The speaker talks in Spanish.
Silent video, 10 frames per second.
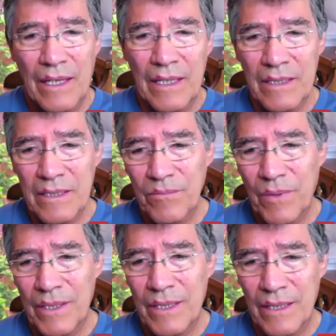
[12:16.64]
es
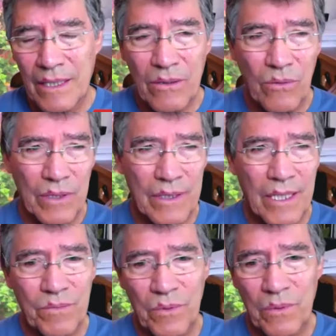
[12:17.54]
mantener
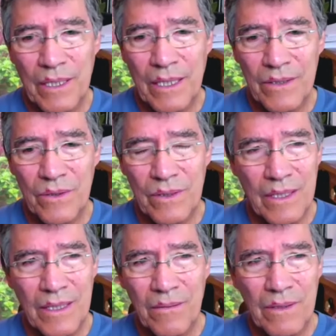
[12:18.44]
cuentas públicas
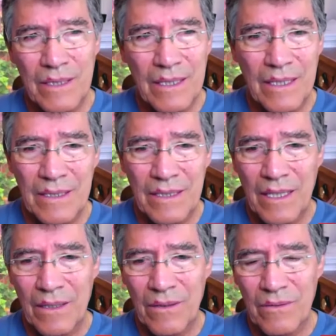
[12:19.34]
sostenibles en el
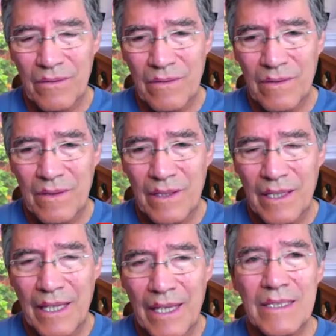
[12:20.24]
Estado.
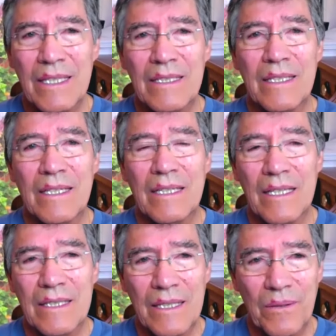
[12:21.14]
Es decir,
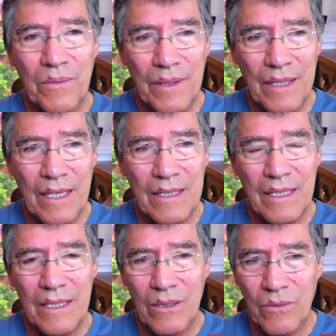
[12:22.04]
¿qué significa
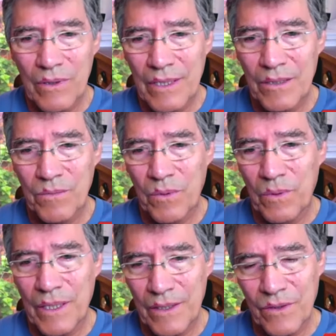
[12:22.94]
tener cuentas
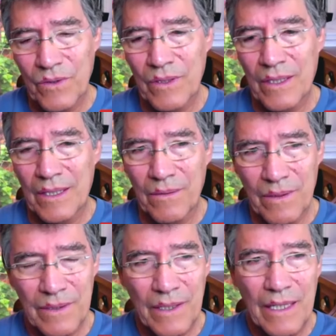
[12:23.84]
públicas sostenibles?
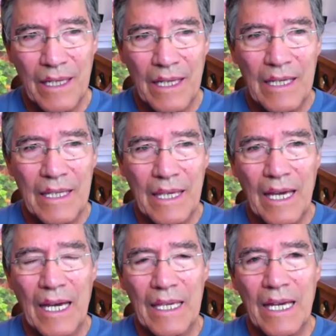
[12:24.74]

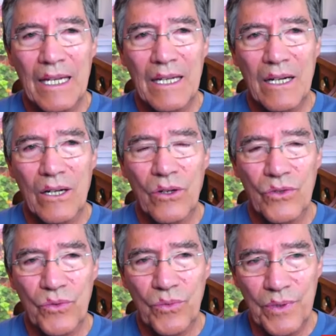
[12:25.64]
Que hayan
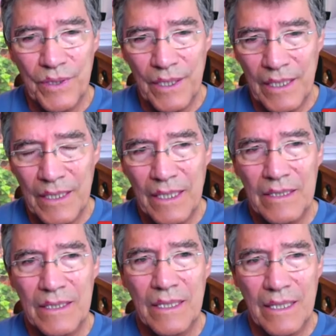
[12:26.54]
los
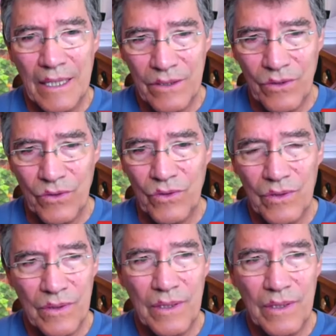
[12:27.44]
suficientes ingresos